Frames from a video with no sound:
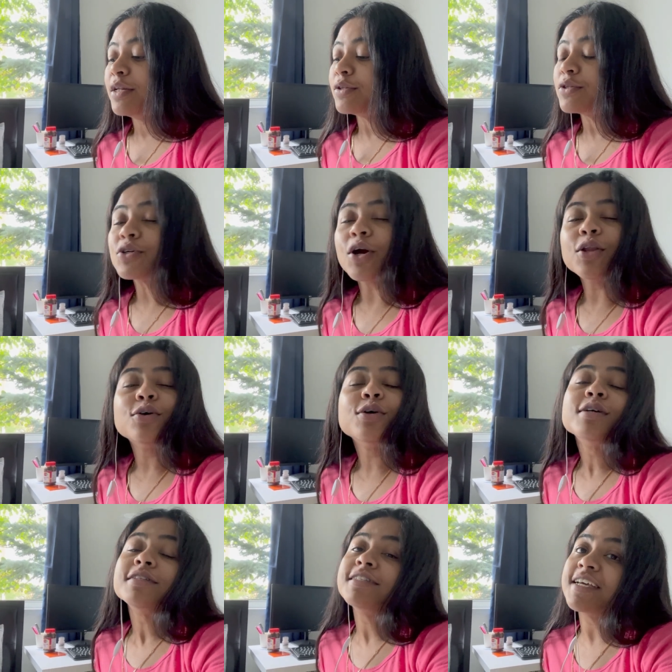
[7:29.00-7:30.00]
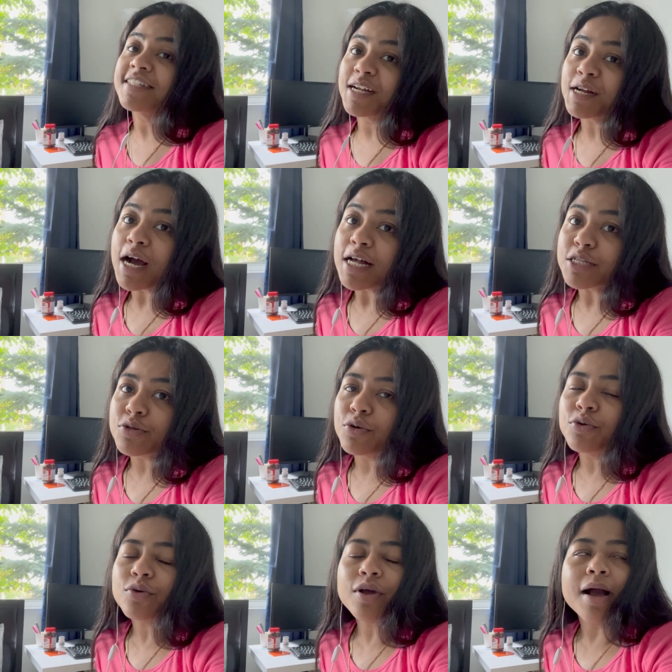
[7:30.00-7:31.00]
তো চলো যে যার কাজ
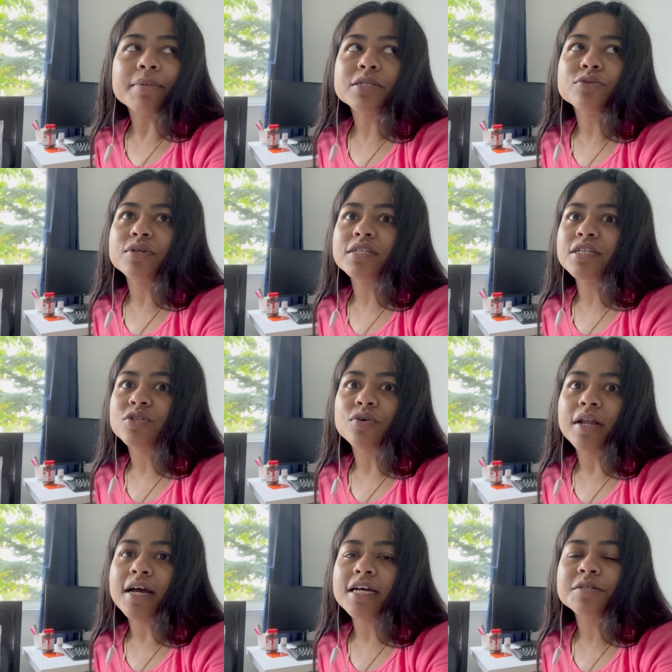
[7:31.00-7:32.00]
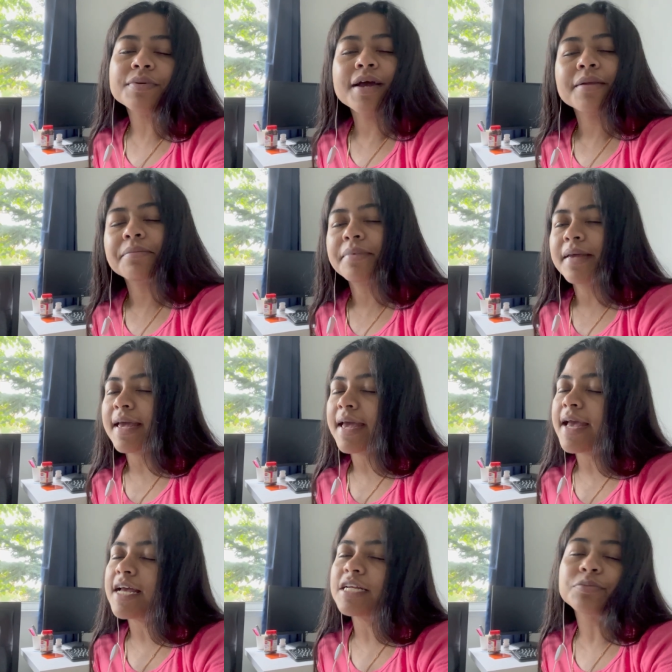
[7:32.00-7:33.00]
করুক আবার তুইটি চলে আসবে আর
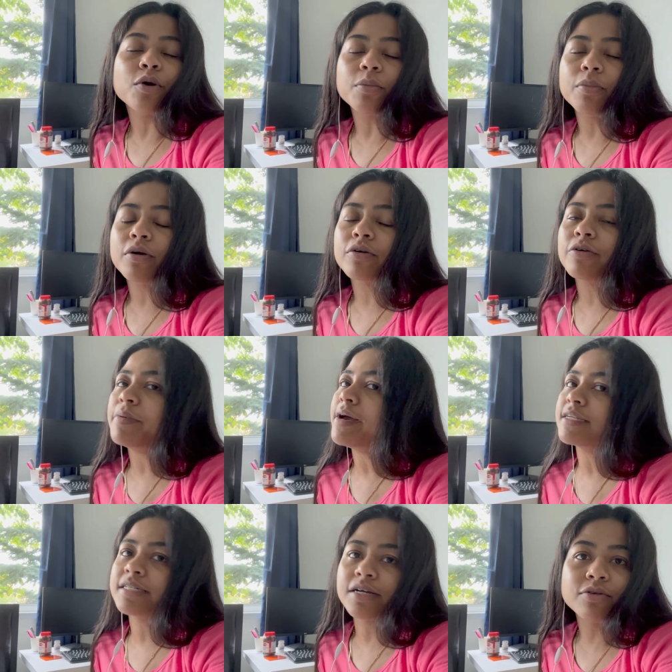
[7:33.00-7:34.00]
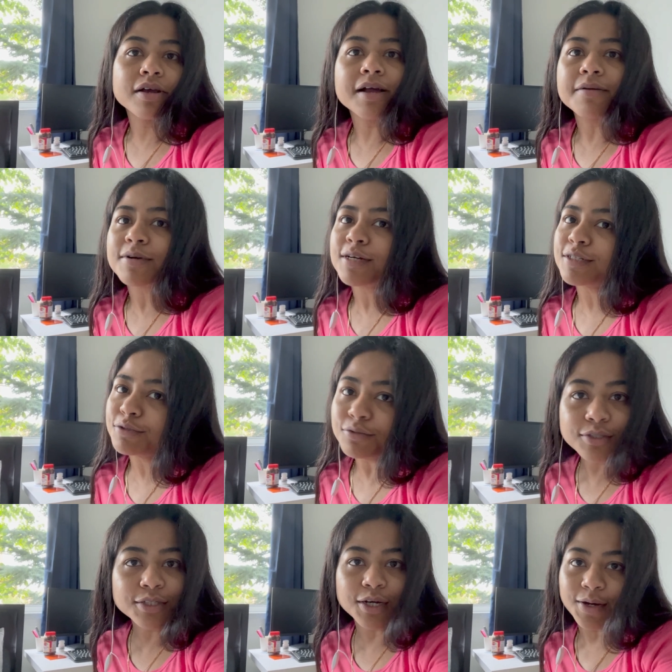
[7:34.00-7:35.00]
বেশ বক বক করবে আর সেগুলোকে আমাকে
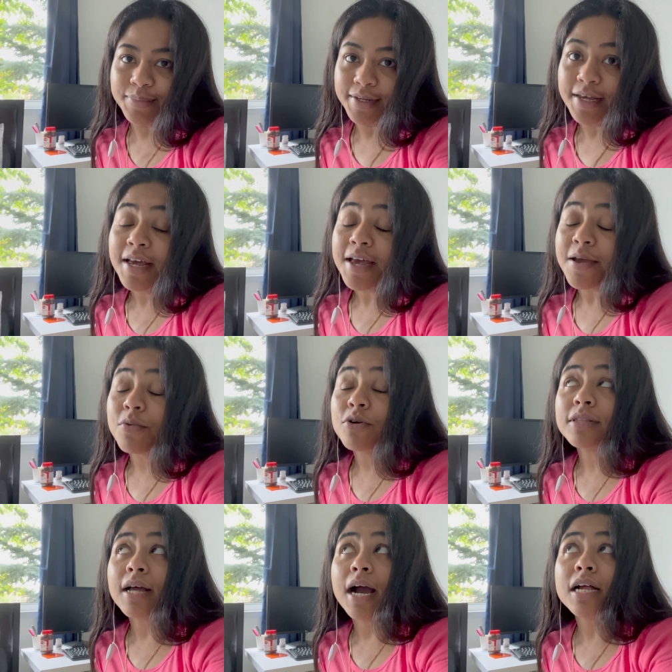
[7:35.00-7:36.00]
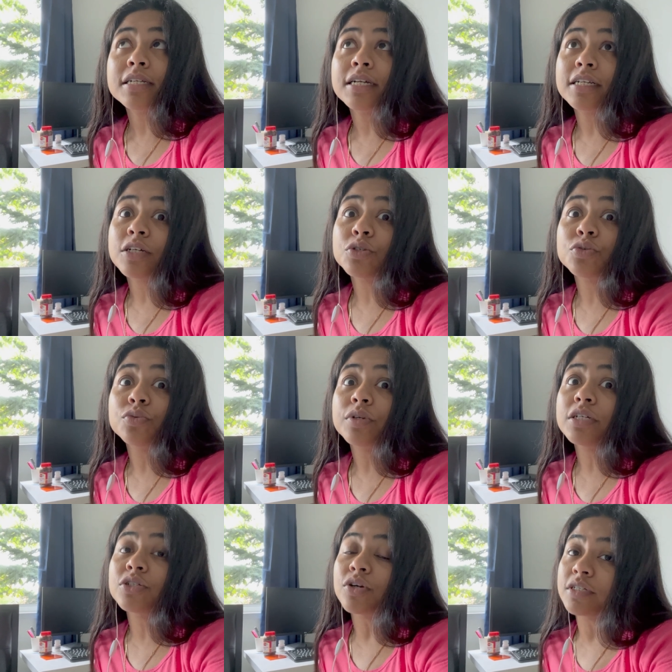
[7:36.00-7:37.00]
শুনতে হবে এবং তার সেটা শুনে
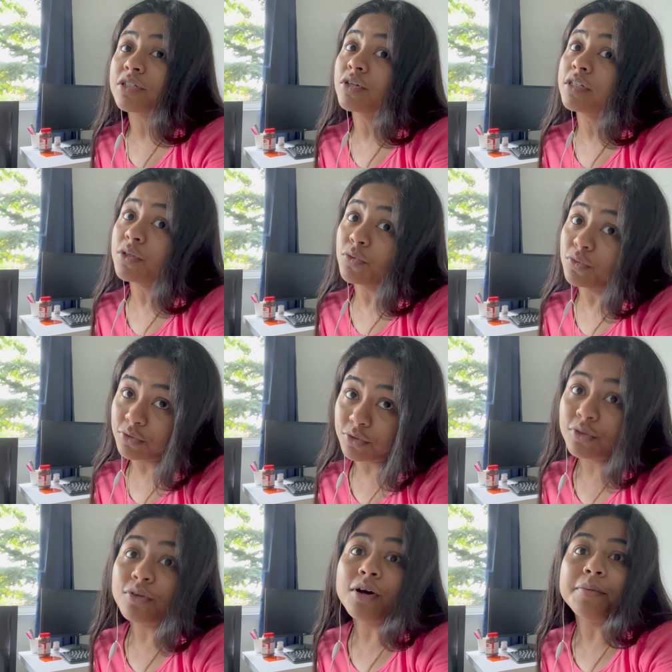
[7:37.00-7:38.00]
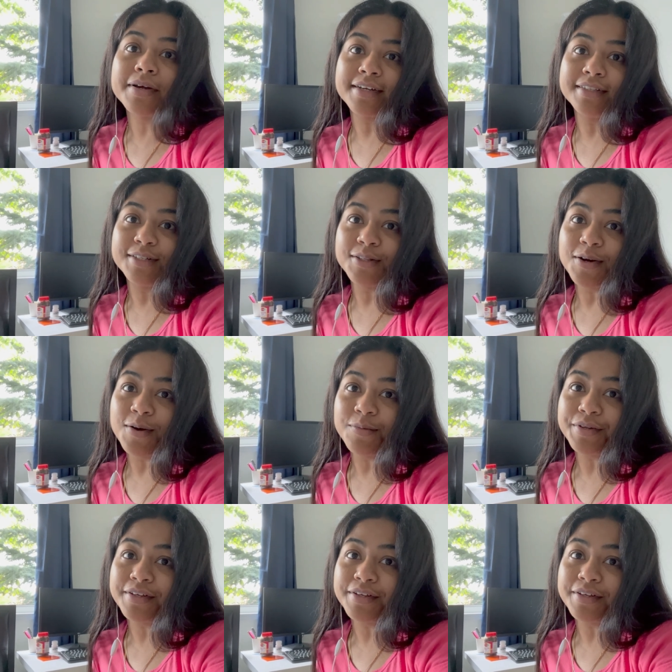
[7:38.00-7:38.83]
সঠিক সঠিক উত্তরও আমাকে দিতে হবে